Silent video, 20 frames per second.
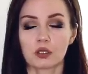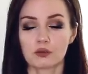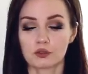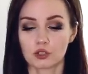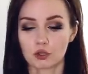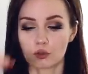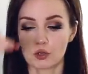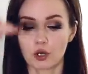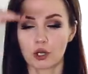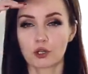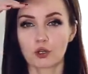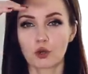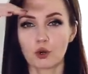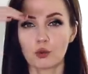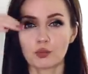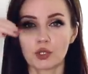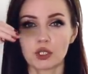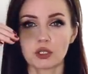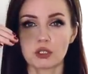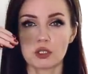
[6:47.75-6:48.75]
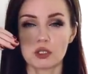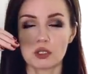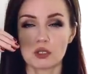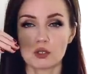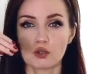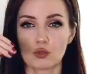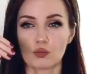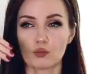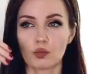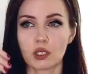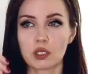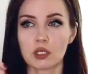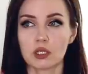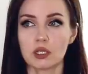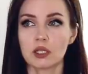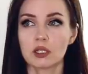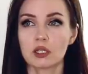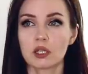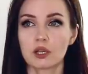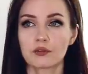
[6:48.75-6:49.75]
вот такой огромный, тысячу
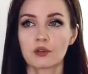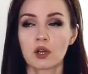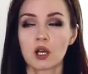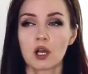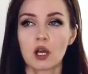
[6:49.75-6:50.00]
миллилитров,